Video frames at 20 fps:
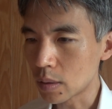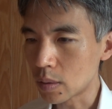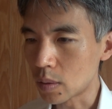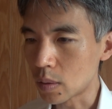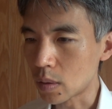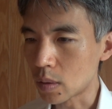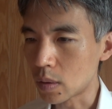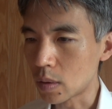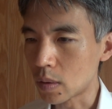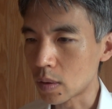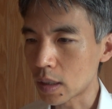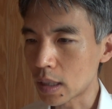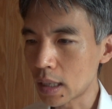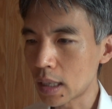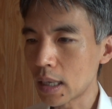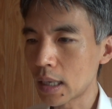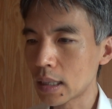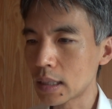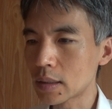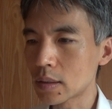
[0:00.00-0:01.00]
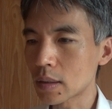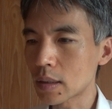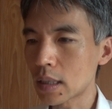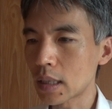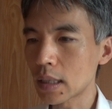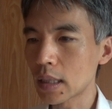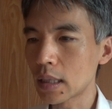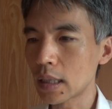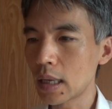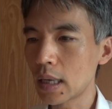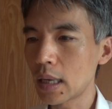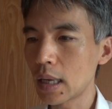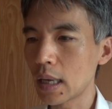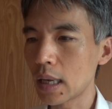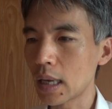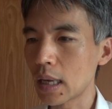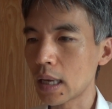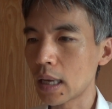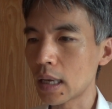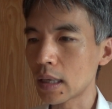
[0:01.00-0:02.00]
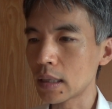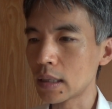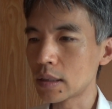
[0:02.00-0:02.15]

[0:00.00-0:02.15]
捕から5日で、